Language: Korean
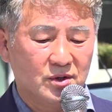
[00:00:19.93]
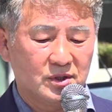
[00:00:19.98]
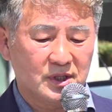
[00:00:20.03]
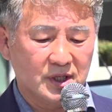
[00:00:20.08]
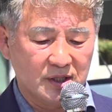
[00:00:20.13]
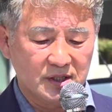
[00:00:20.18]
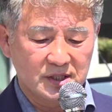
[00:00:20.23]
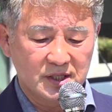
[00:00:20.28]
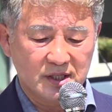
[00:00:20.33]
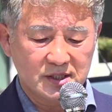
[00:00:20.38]

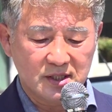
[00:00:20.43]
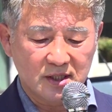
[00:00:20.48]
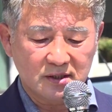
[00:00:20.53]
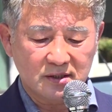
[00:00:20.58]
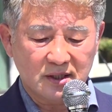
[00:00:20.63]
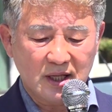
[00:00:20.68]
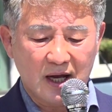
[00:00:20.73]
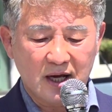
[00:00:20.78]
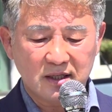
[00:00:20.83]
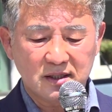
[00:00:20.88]

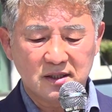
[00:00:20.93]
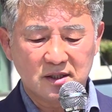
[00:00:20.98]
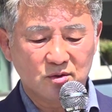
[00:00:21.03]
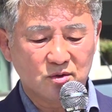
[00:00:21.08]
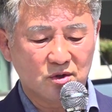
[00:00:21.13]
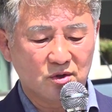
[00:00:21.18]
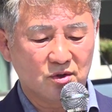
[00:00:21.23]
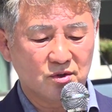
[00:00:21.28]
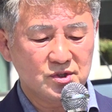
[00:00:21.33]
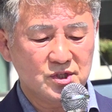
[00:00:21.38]
경제적
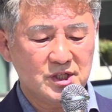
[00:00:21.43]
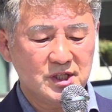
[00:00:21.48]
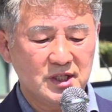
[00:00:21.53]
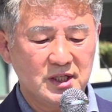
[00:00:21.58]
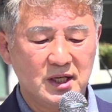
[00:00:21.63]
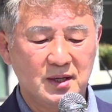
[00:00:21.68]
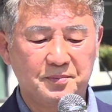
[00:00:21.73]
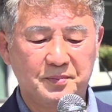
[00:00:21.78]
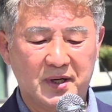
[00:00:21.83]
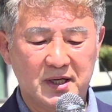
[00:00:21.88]
타격으로
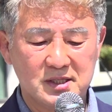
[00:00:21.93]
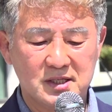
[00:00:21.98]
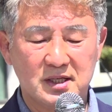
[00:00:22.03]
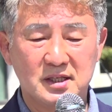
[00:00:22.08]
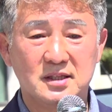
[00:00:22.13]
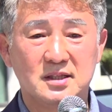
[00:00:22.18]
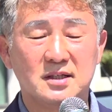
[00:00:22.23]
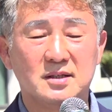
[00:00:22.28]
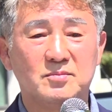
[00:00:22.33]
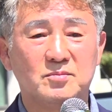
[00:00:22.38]
시리에 빠져
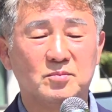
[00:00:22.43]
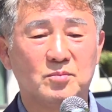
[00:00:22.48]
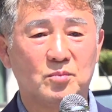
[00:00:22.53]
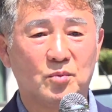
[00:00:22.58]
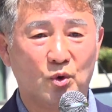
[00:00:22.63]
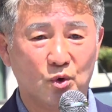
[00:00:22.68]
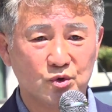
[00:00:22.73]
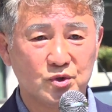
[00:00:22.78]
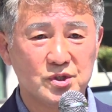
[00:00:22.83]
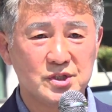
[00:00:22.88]
있는
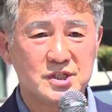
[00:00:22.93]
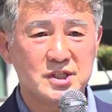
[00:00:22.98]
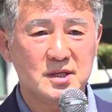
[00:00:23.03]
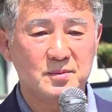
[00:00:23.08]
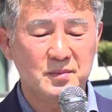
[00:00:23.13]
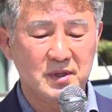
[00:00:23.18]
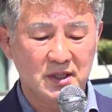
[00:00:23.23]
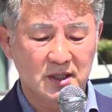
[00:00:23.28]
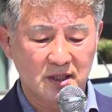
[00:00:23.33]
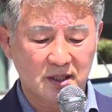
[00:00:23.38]
모든
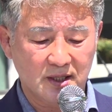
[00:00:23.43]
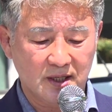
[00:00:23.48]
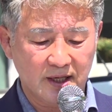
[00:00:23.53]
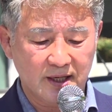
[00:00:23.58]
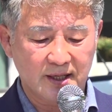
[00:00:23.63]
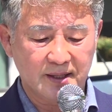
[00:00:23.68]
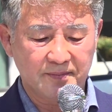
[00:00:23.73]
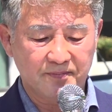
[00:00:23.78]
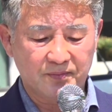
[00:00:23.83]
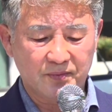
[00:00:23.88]

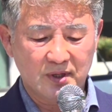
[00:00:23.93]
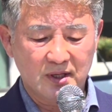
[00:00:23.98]
시민들께